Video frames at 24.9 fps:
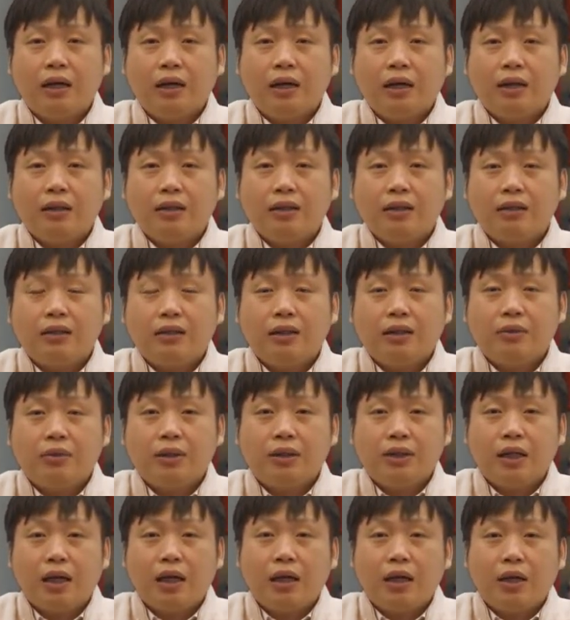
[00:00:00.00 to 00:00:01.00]
你个社会
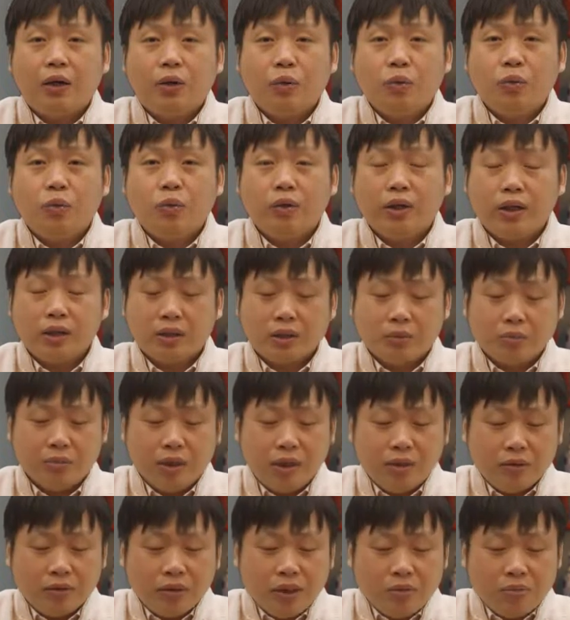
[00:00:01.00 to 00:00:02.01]
上如果要是没
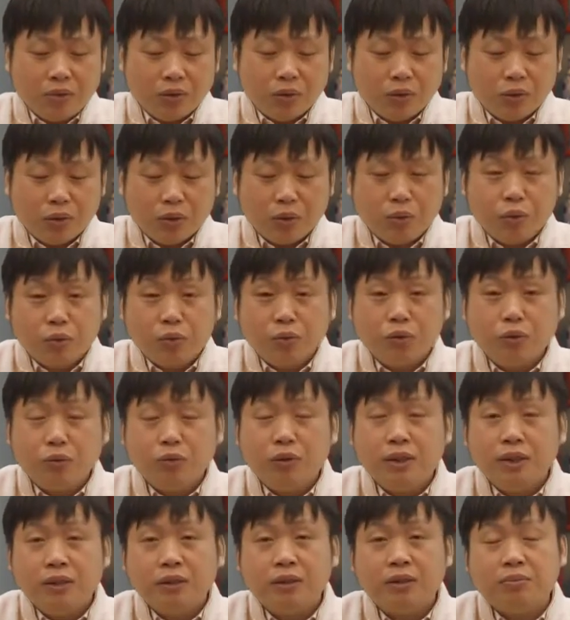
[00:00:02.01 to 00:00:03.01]
有那么多的读书
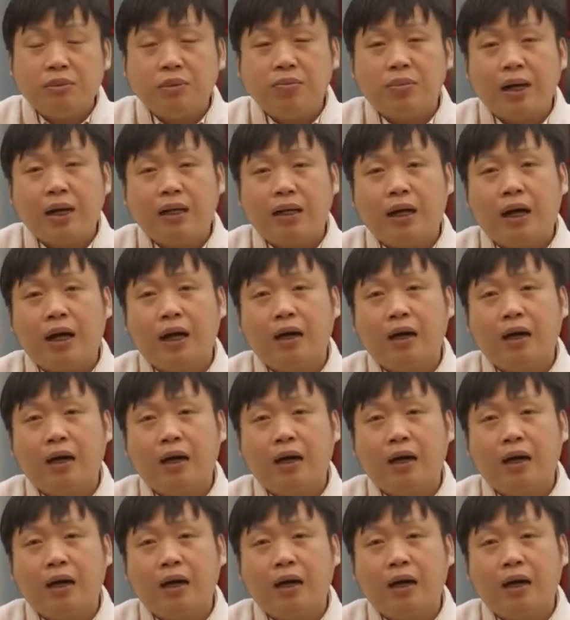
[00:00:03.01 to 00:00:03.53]
人怎么办呢？